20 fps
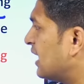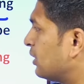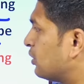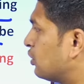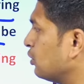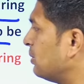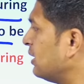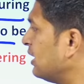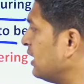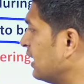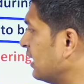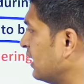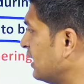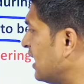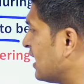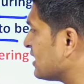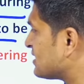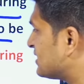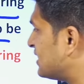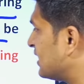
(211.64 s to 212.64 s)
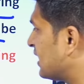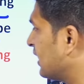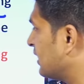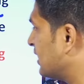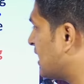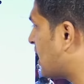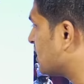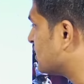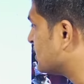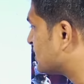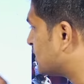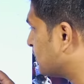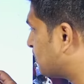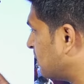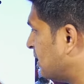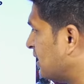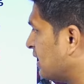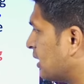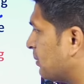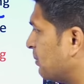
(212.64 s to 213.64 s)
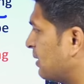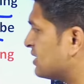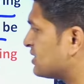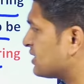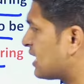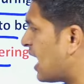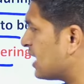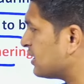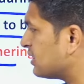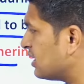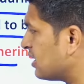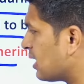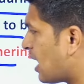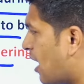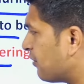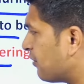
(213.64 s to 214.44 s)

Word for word: సెట్ టు బి ఇండియా సెకండ్ లార్జెస్ట్ పిల్గ్రిమేజ్ గ్యాదరింగ్